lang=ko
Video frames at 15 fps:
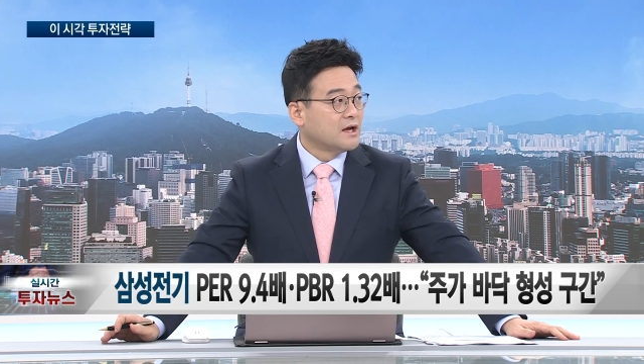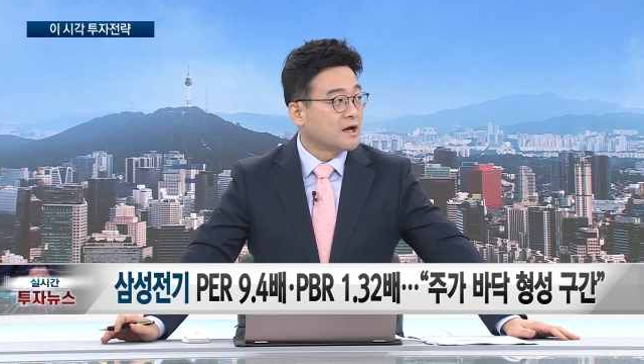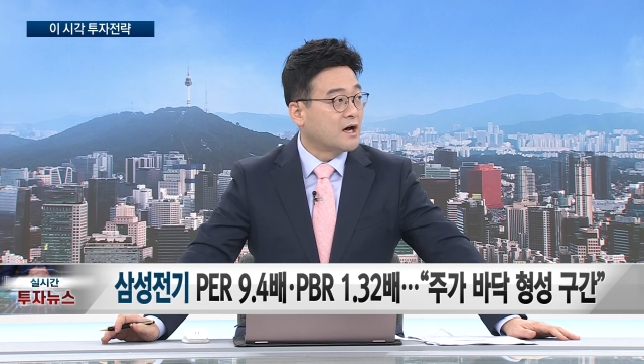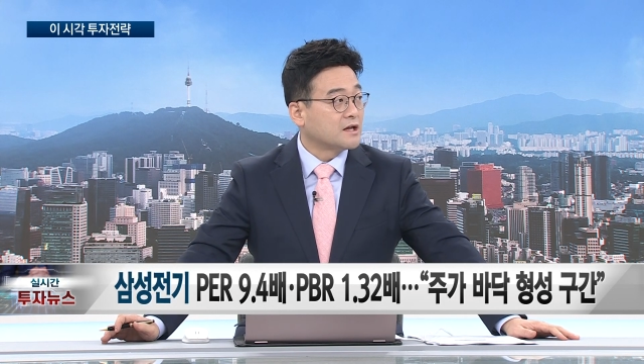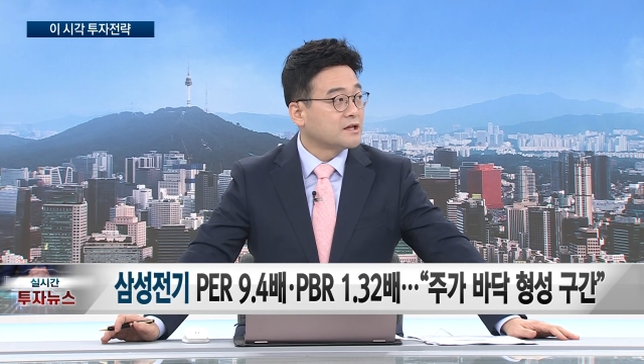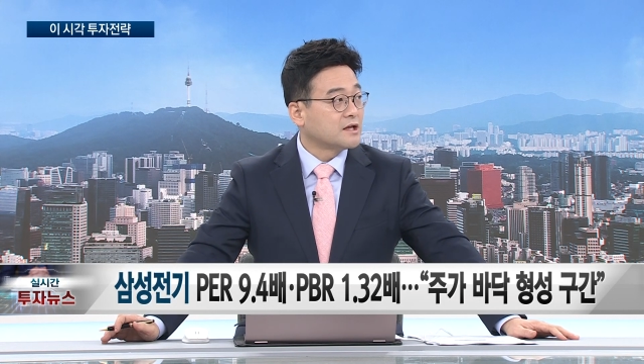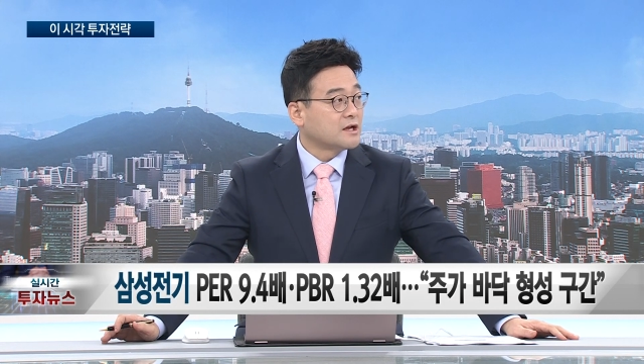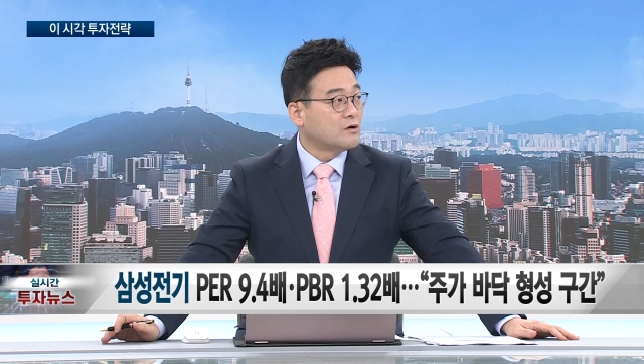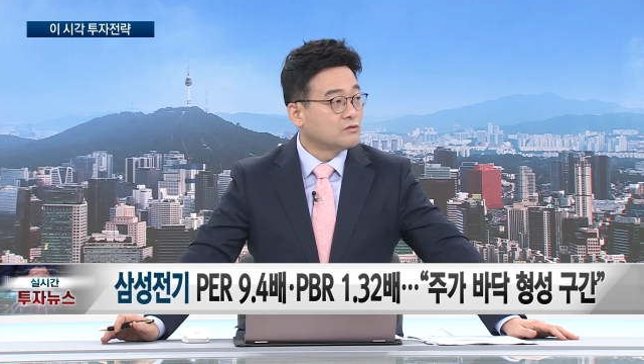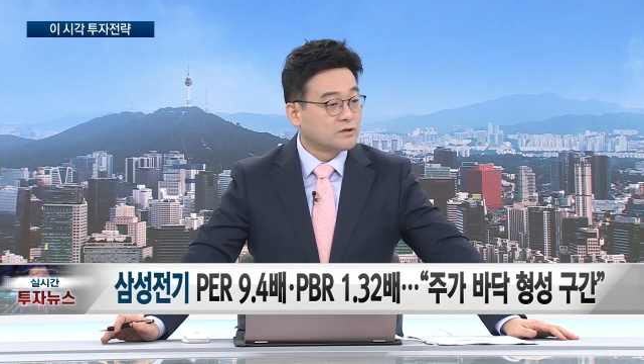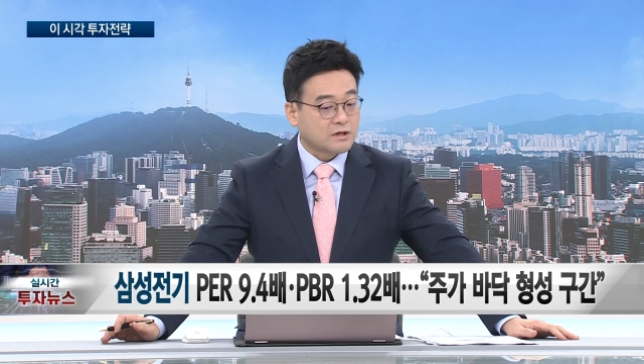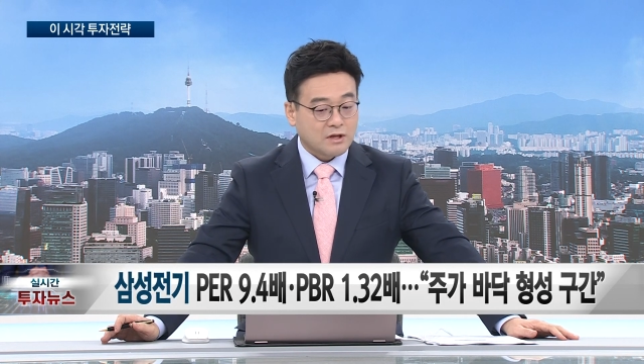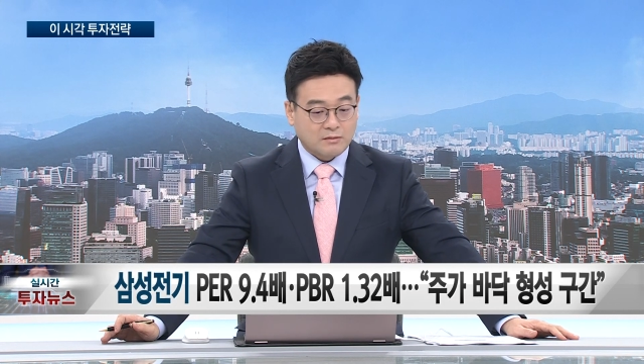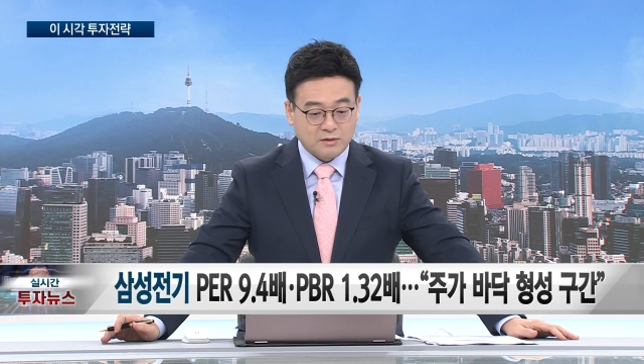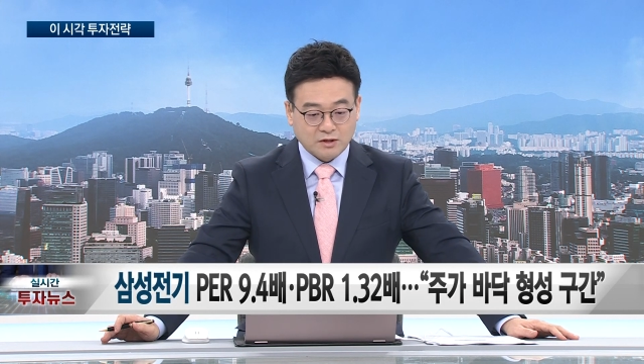강세
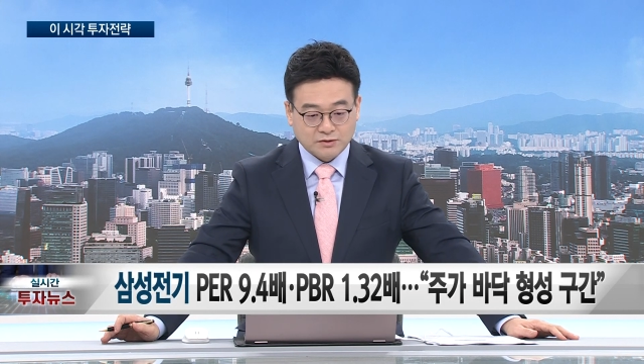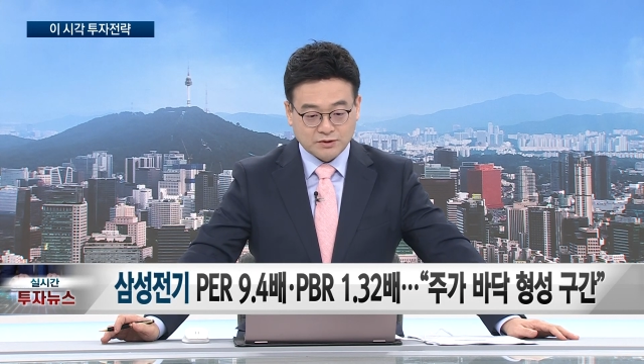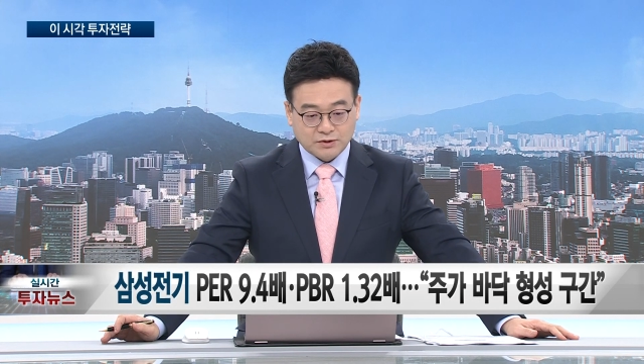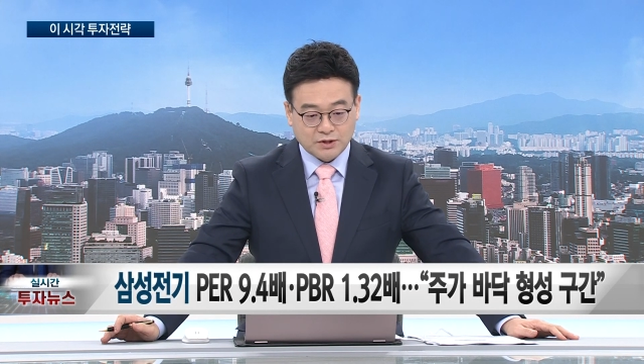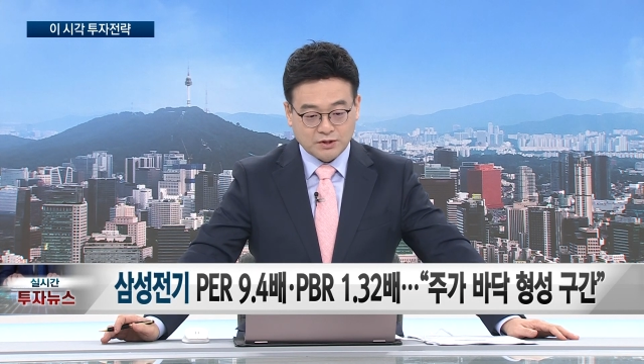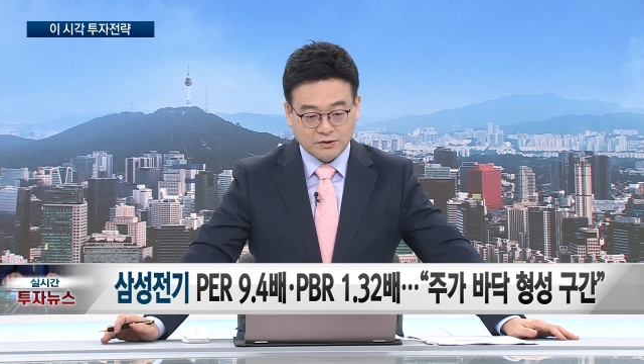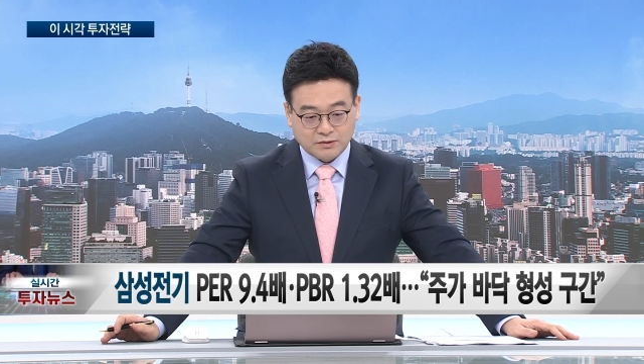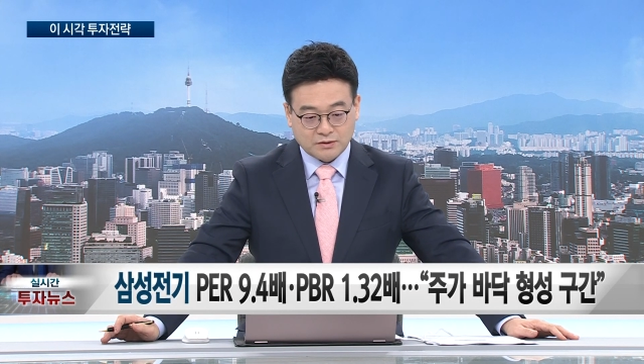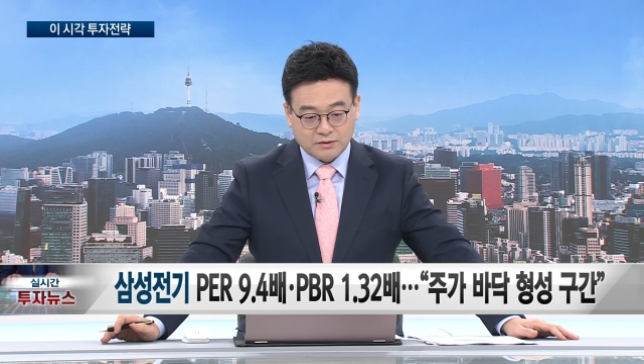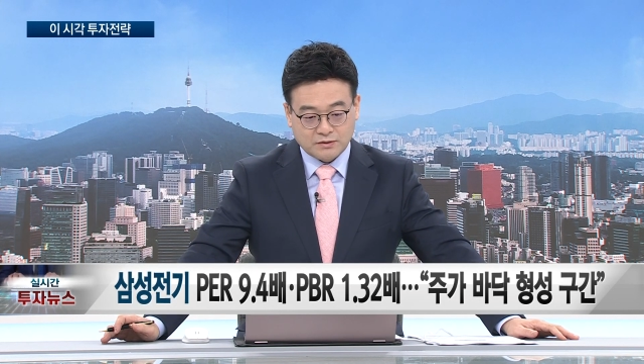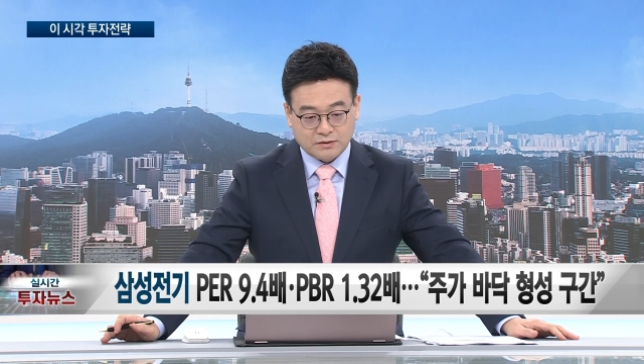나오는데 삼성전기는